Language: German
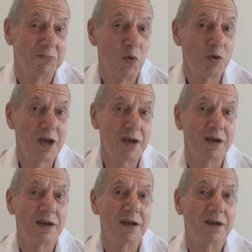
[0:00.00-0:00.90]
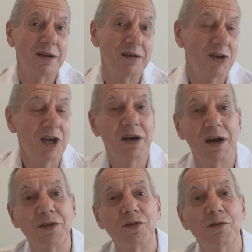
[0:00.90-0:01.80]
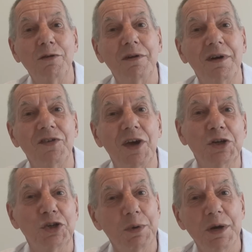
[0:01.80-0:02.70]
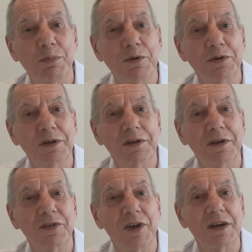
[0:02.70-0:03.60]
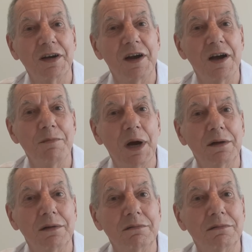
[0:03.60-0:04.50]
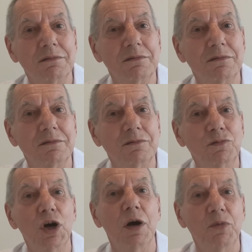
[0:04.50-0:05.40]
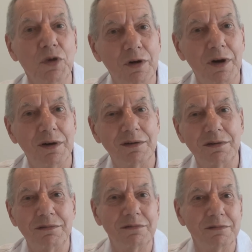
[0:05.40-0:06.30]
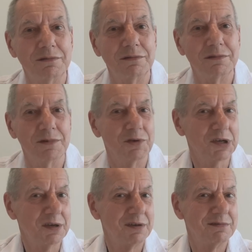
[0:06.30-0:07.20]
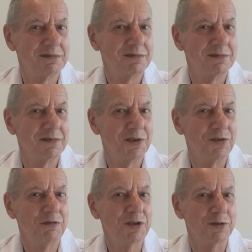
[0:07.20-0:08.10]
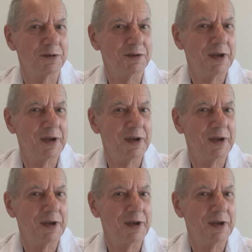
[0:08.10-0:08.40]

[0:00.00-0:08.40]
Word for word: Okay, jeder hat so seine Schwerpunkte, seine kleinen Macken, die haben sie doch auch. Und ich? Sowieso.